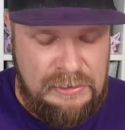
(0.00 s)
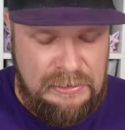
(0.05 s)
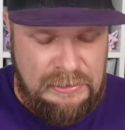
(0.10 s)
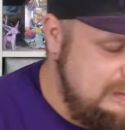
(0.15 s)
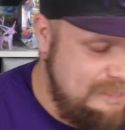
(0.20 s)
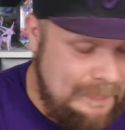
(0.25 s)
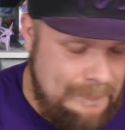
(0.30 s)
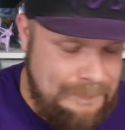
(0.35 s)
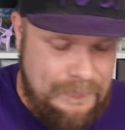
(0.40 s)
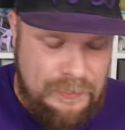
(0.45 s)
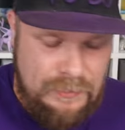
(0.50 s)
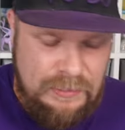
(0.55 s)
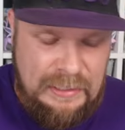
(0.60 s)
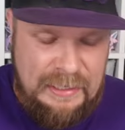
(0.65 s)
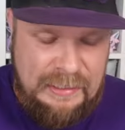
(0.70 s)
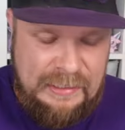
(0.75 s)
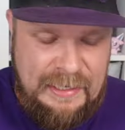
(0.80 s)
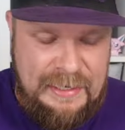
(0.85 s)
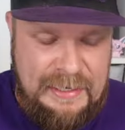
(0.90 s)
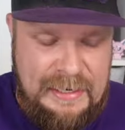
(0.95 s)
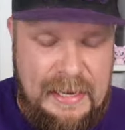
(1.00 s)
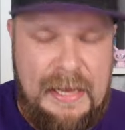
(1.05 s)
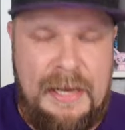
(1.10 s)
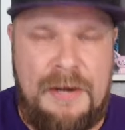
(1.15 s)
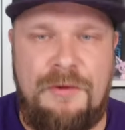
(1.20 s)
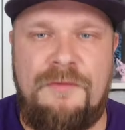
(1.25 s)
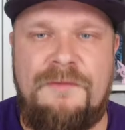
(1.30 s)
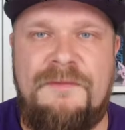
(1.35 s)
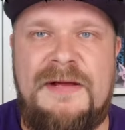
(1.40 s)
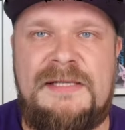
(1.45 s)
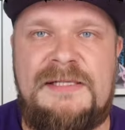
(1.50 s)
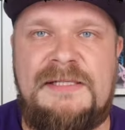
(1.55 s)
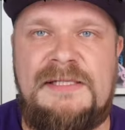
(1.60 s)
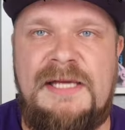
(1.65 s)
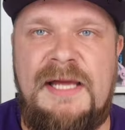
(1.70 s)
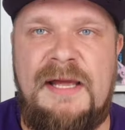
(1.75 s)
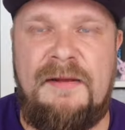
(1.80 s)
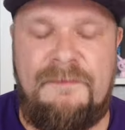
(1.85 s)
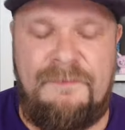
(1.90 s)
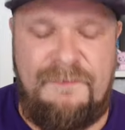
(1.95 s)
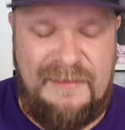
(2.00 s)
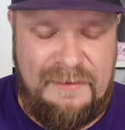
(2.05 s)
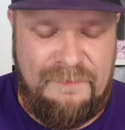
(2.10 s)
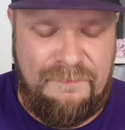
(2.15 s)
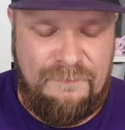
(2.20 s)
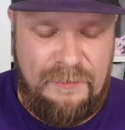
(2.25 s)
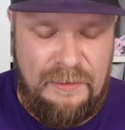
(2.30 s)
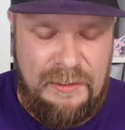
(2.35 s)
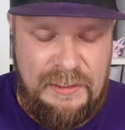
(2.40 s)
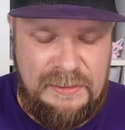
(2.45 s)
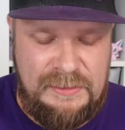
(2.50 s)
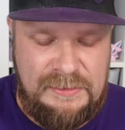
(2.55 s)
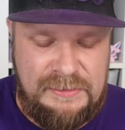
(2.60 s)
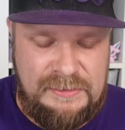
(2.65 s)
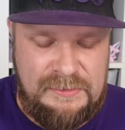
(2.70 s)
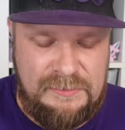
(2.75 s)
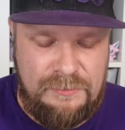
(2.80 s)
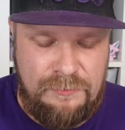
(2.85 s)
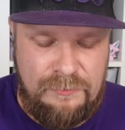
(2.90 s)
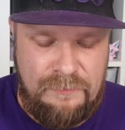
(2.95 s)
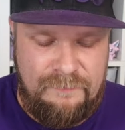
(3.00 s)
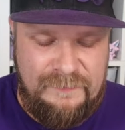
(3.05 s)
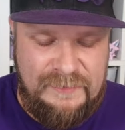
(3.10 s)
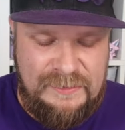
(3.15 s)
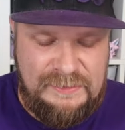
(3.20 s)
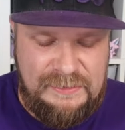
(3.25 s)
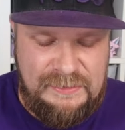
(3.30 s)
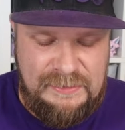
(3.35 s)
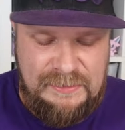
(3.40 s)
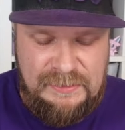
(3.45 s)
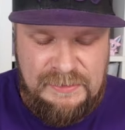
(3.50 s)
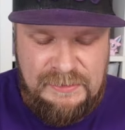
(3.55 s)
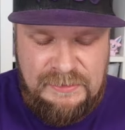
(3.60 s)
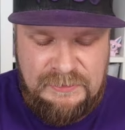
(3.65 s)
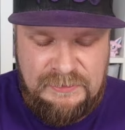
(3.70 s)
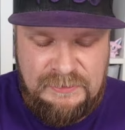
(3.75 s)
Ich habe auch gar keine Ahnung, was hier wertvoller ist und was nicht.